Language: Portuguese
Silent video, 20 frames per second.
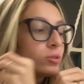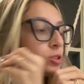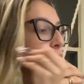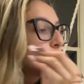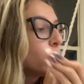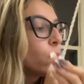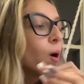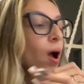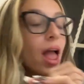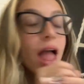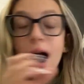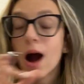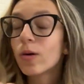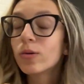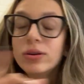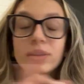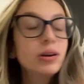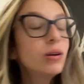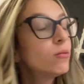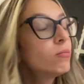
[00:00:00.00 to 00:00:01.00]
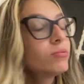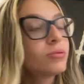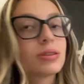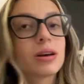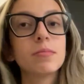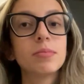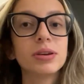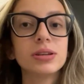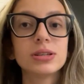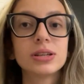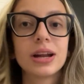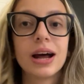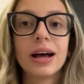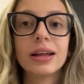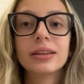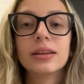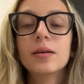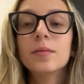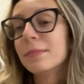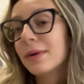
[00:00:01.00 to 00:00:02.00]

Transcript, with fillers: tipo, eu real não sabia de nada.